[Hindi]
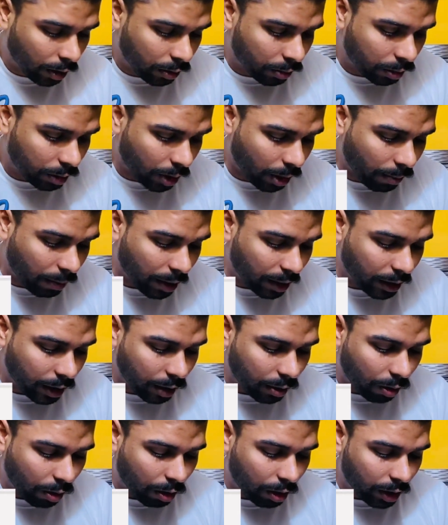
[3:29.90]
उसके बाद
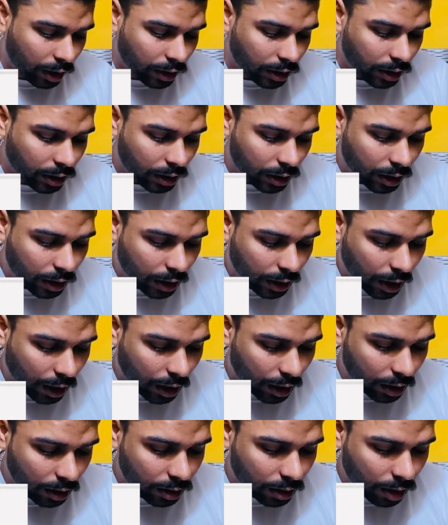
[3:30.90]
एक और है जी
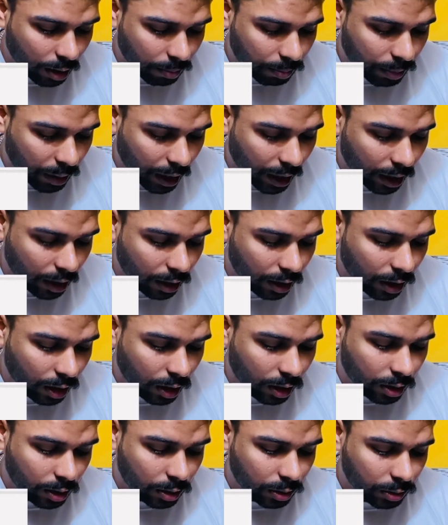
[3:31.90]
अठारह अप्रैल
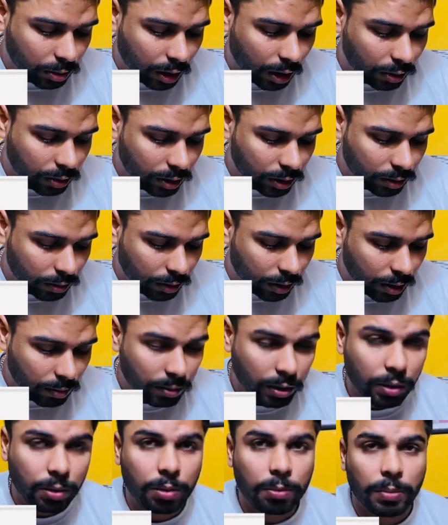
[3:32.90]

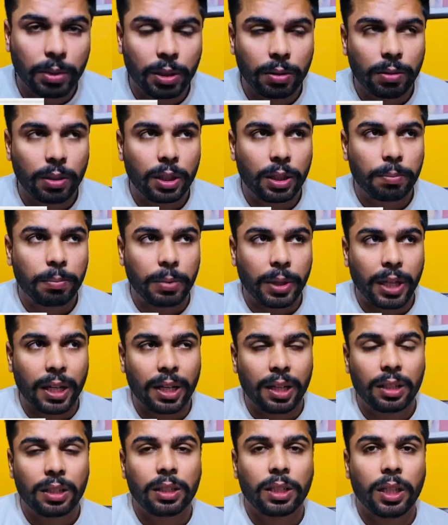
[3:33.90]
2021 को मतलब
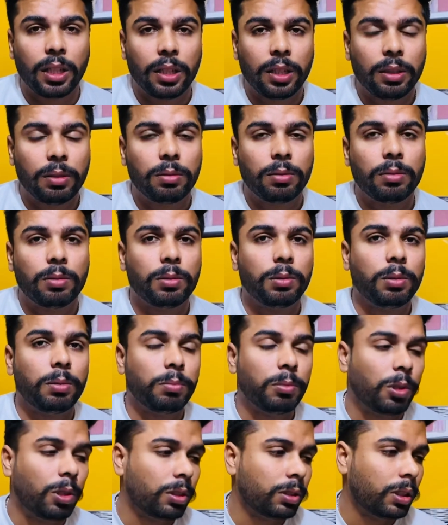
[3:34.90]
अप्रैल के जो
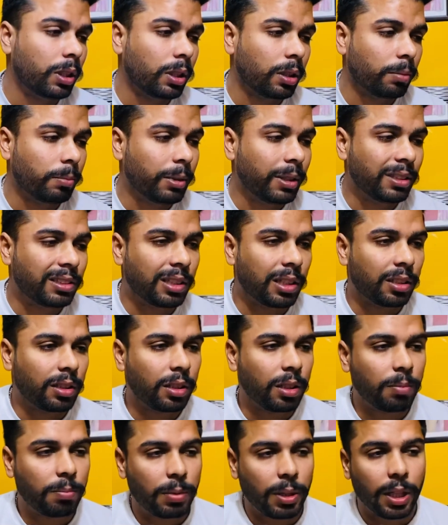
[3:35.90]
बहुत सारे कमेंट्स आते
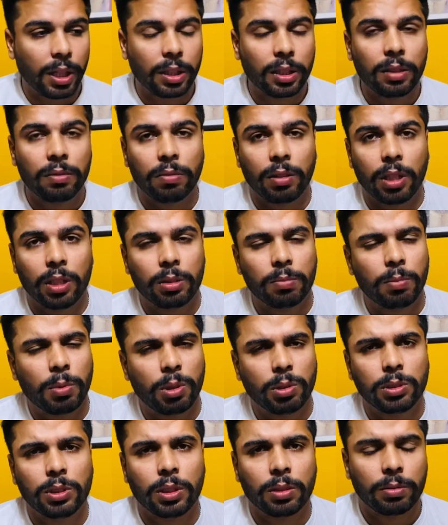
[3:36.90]
हैं अप्रैल की फाइल्स
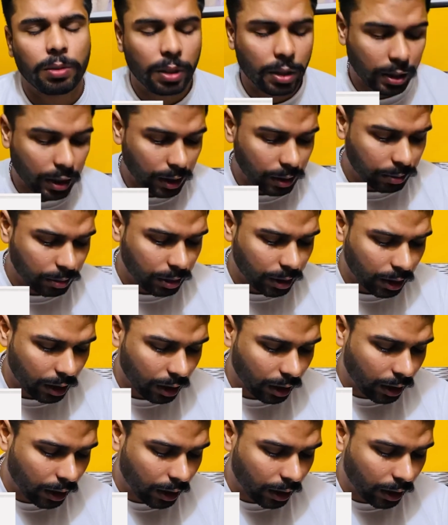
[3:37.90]
बहुत जनों ने लगाई हुई है